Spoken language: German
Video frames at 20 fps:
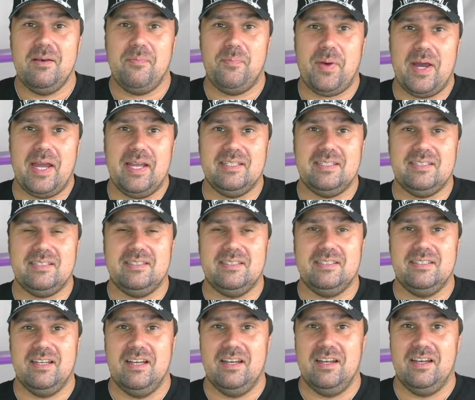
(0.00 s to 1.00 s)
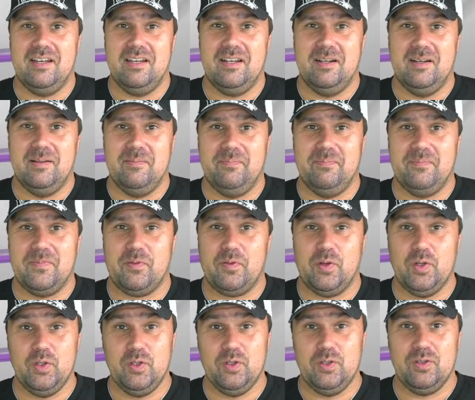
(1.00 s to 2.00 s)
bei äh, ähm,
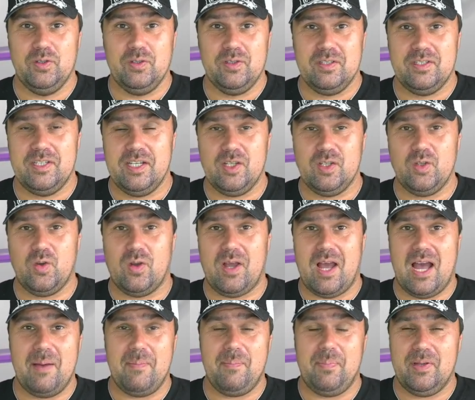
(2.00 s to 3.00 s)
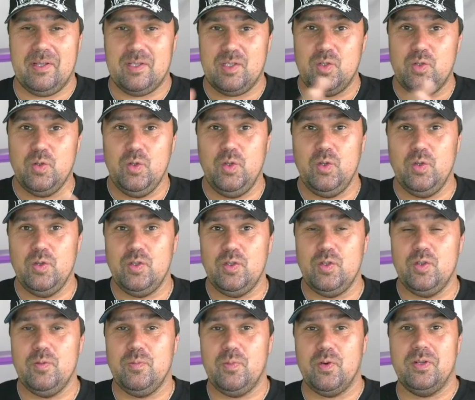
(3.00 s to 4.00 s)
von TikTok ab zu
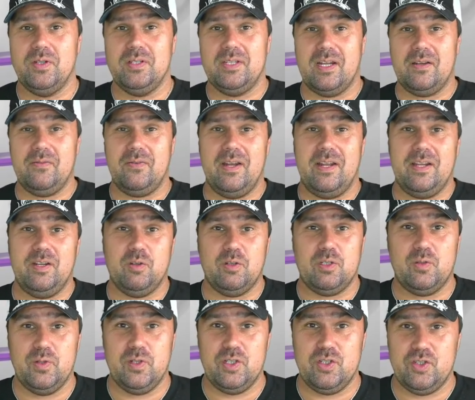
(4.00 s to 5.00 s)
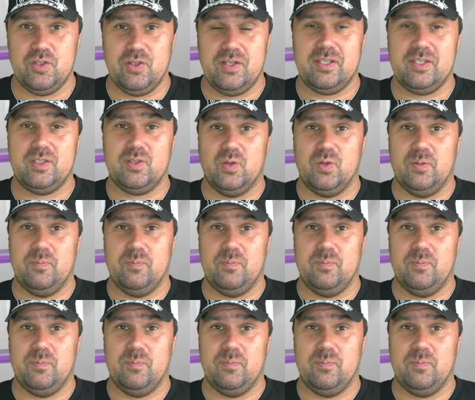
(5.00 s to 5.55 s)
YouTube und dann vielleicht noch Twitch oder so.